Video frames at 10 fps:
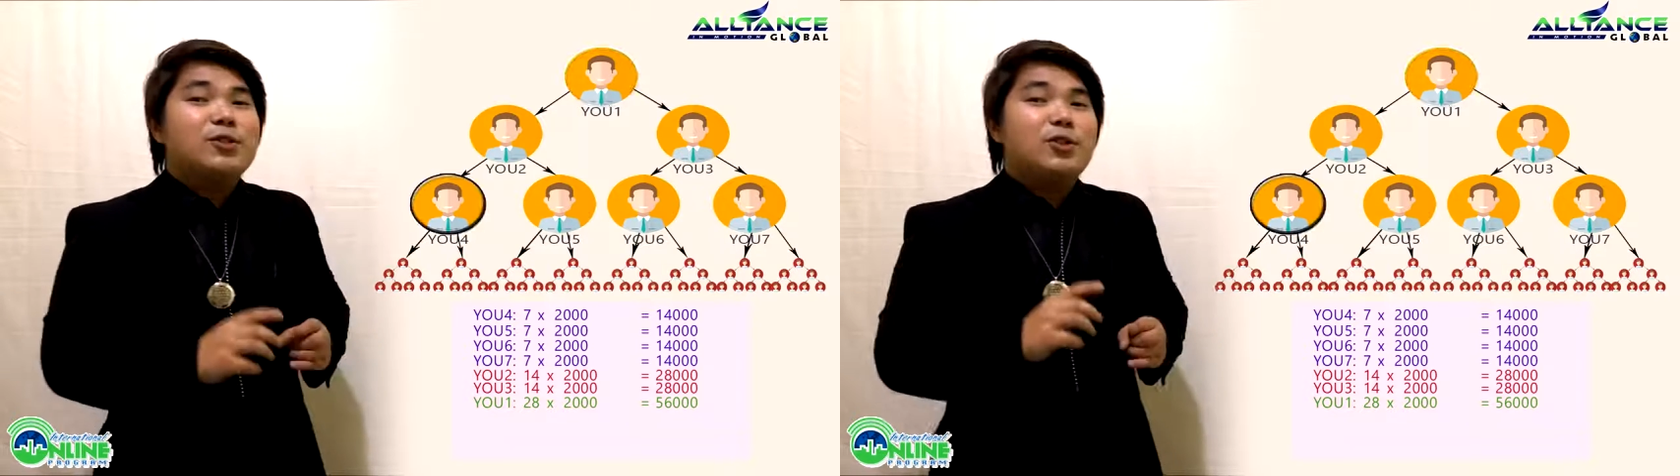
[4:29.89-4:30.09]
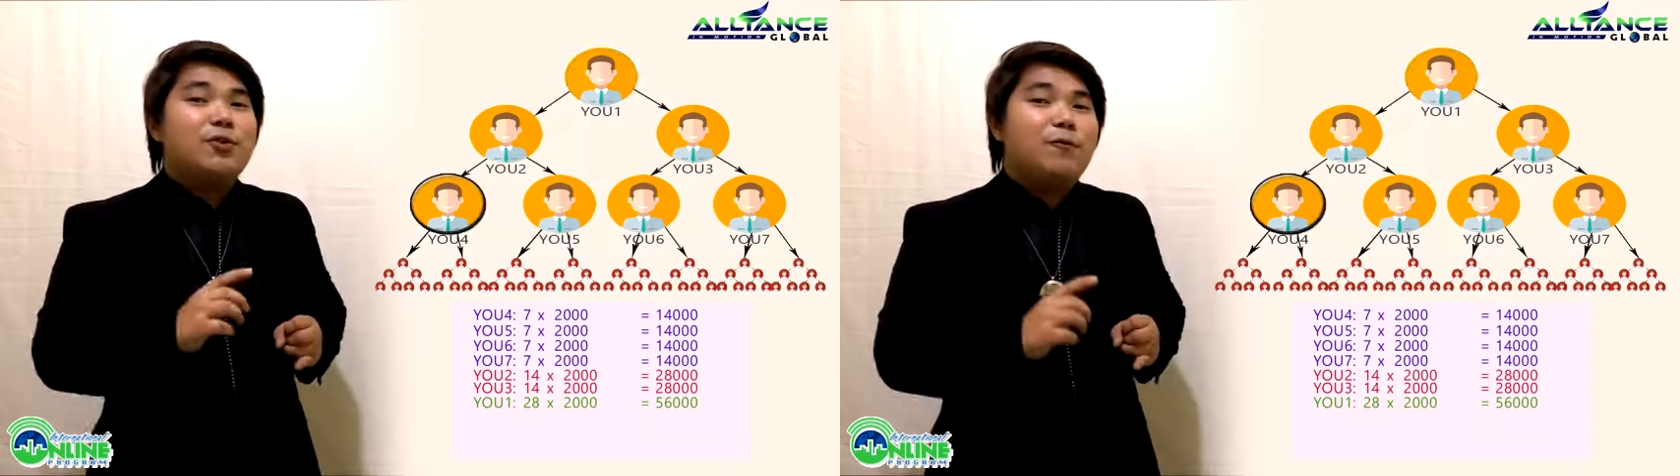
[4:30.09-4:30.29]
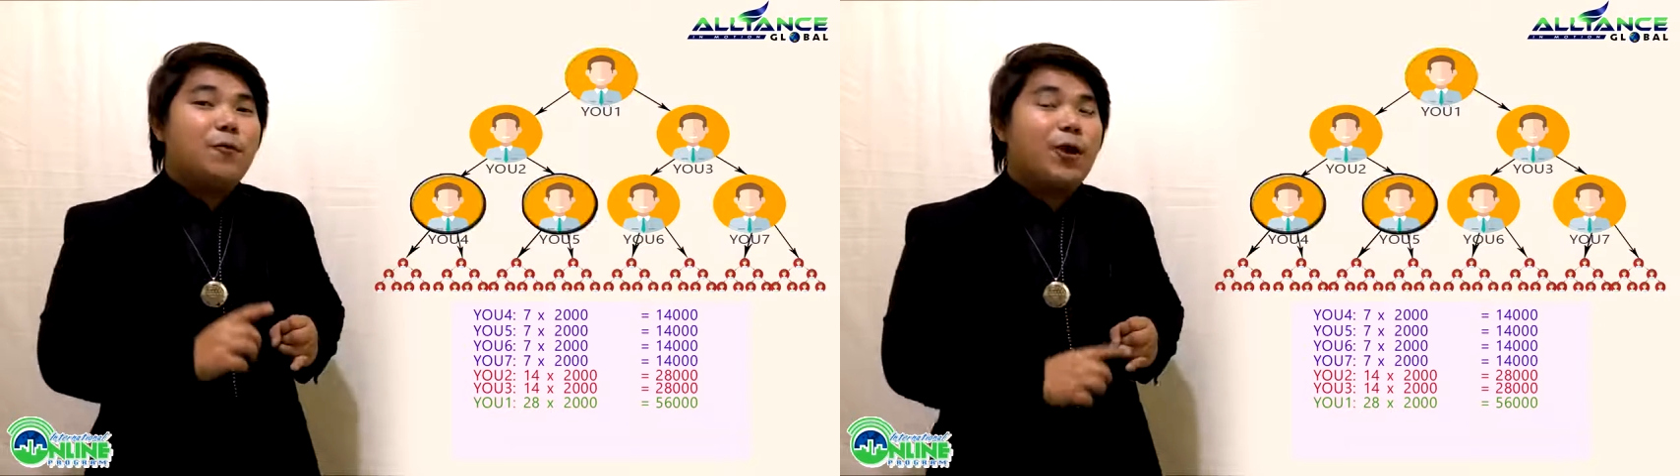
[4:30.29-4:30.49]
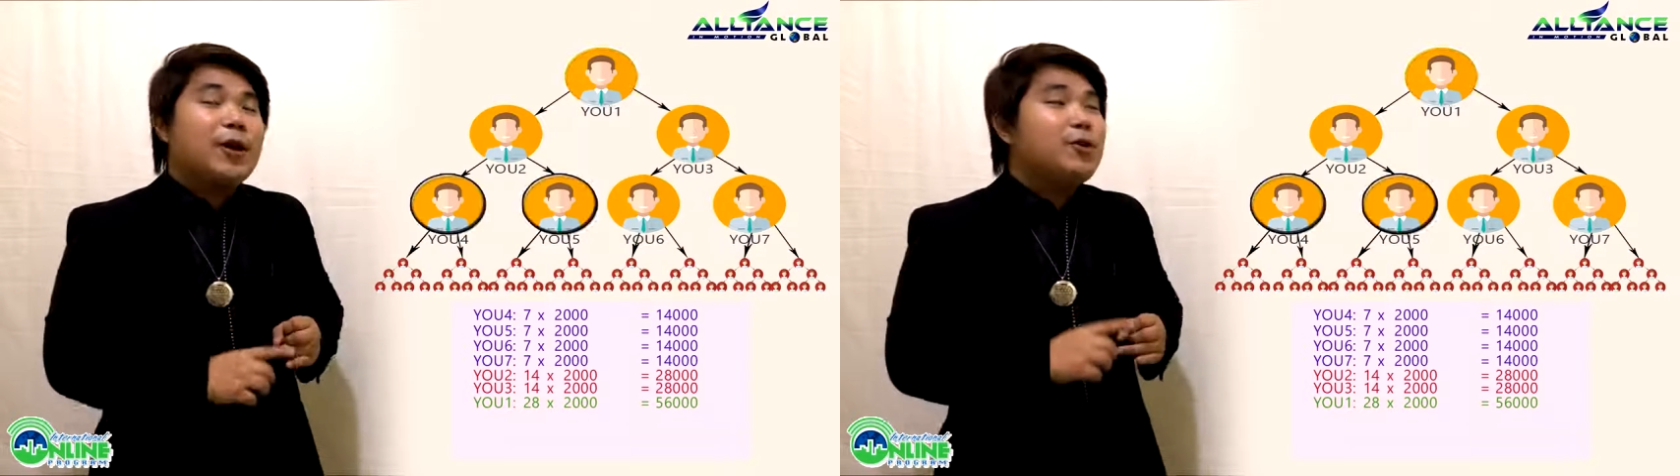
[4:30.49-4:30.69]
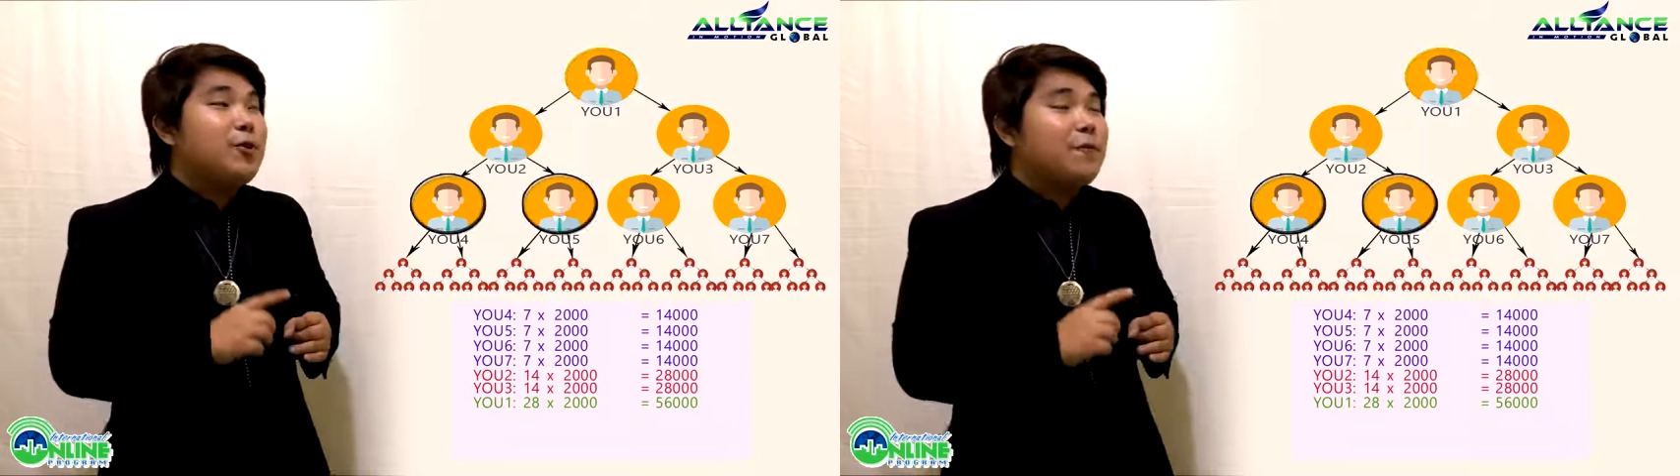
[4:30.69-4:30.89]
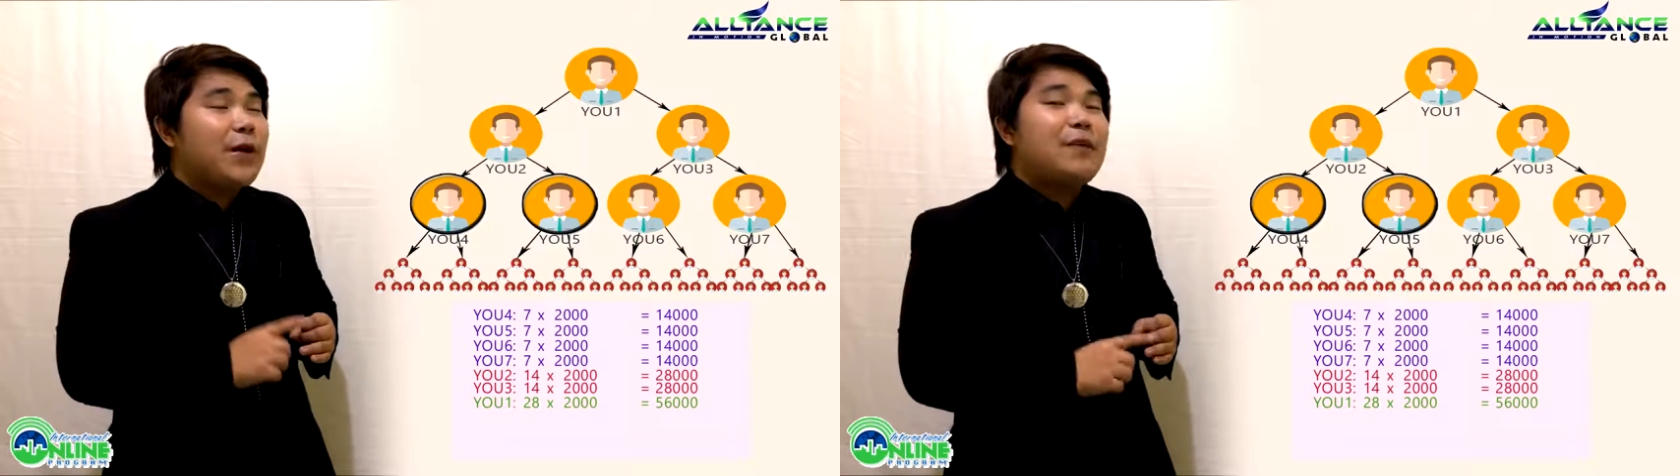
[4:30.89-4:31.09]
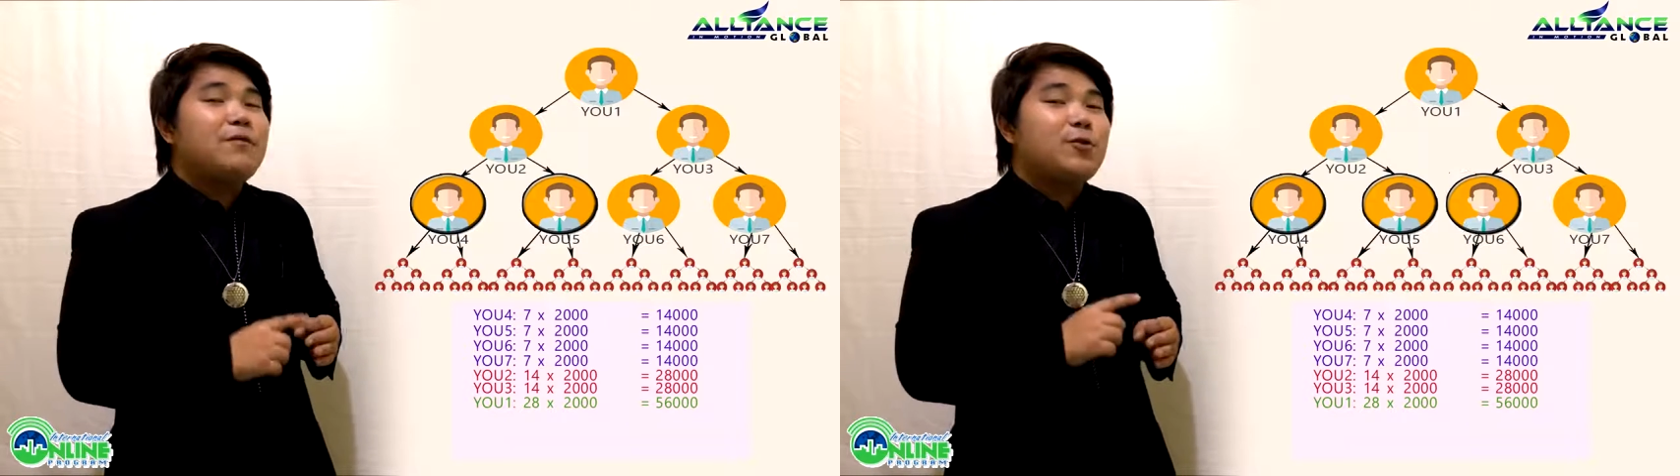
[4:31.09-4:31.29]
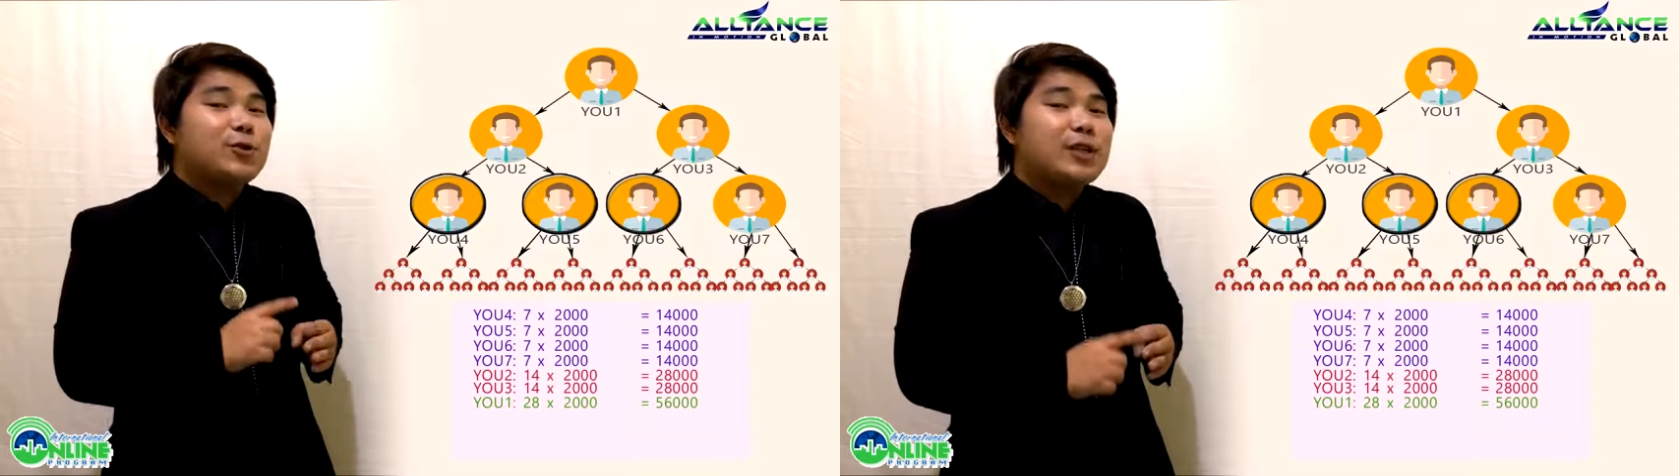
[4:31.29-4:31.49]
si U4, U5,
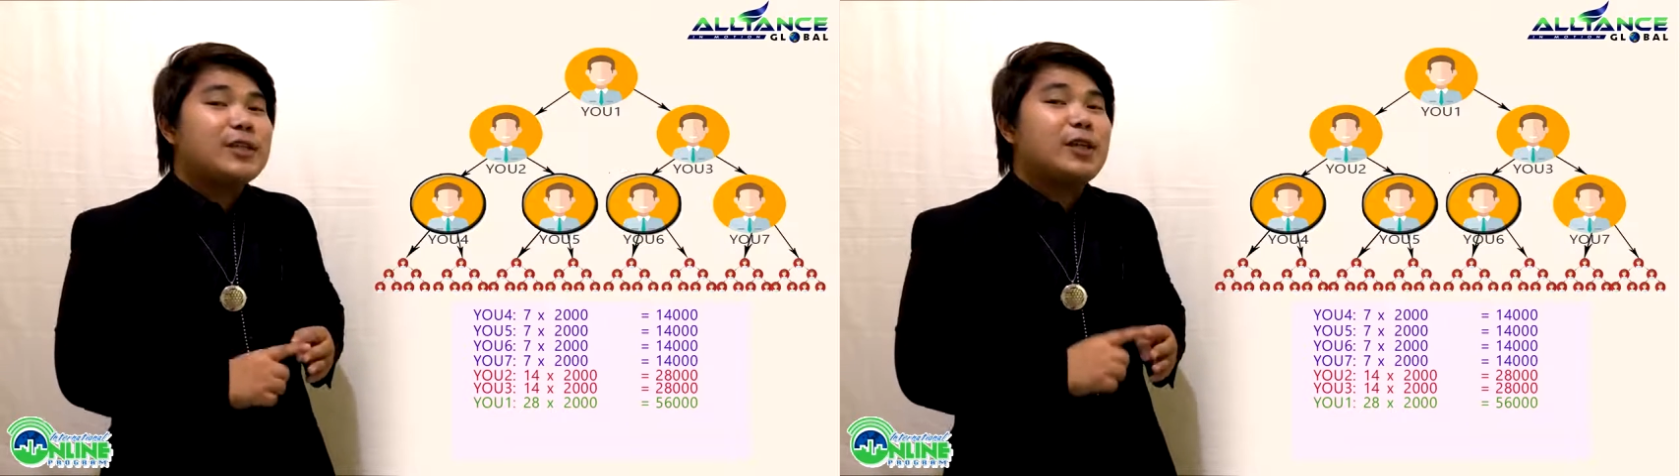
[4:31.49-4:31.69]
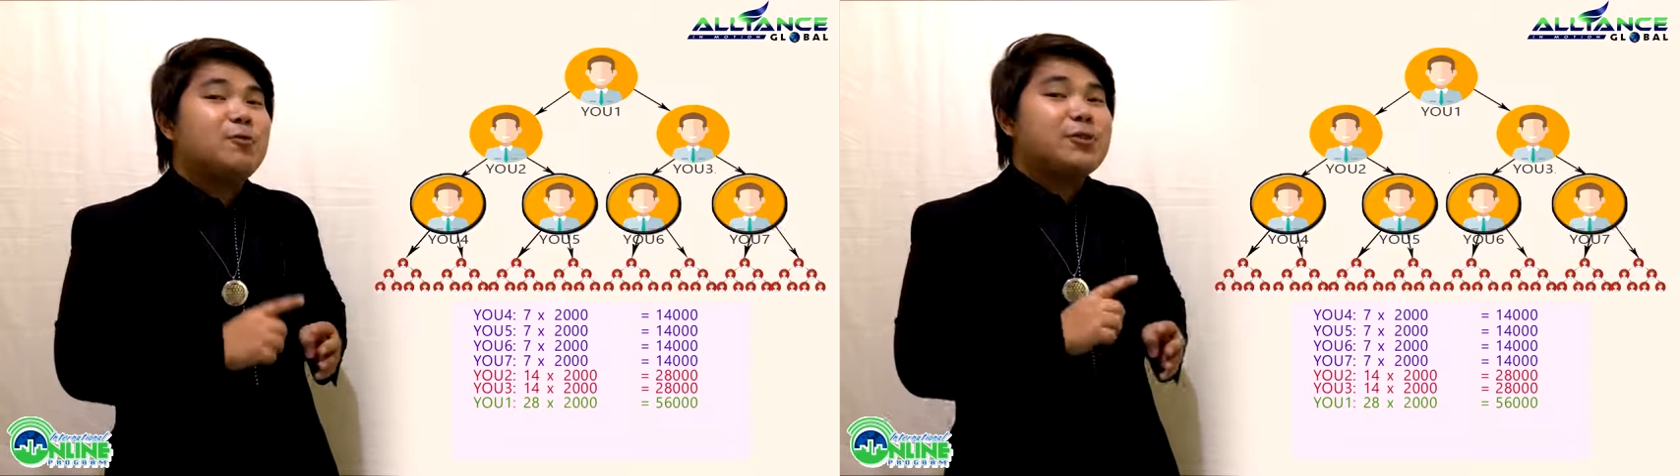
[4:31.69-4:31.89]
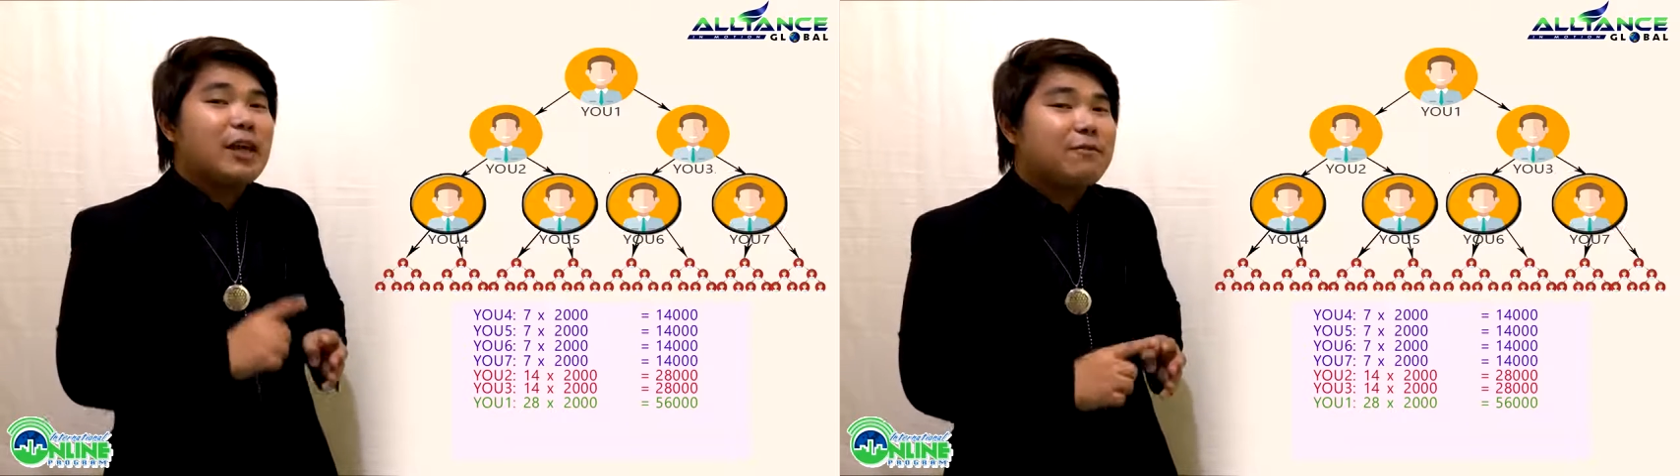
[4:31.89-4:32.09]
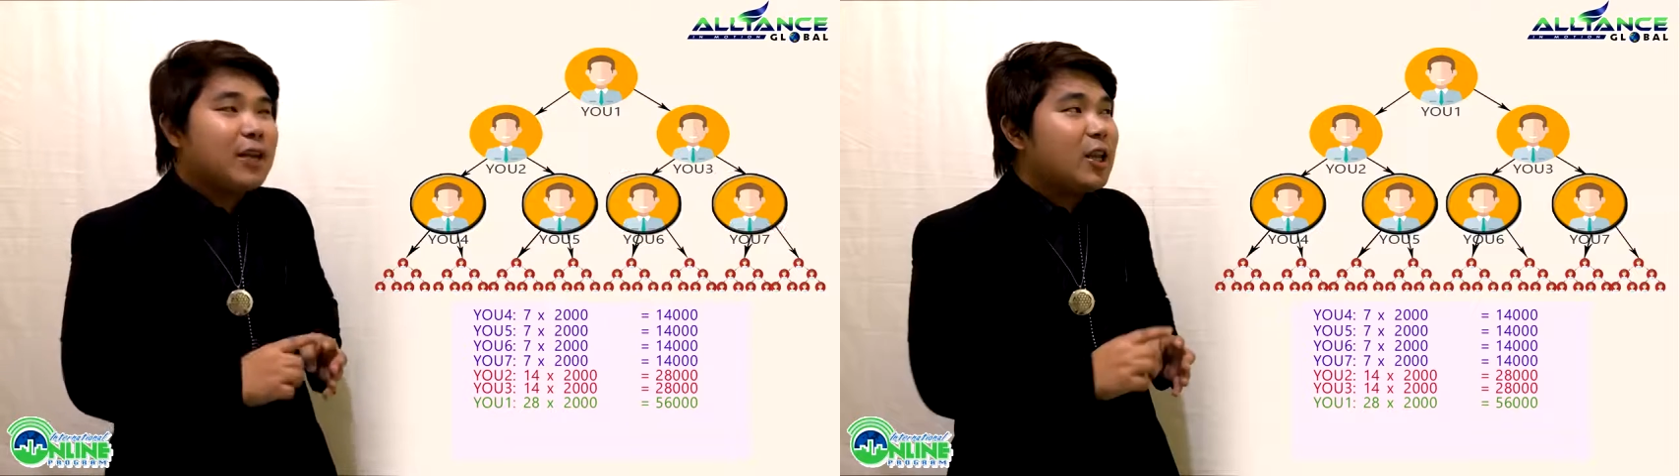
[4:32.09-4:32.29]
U6, and U7,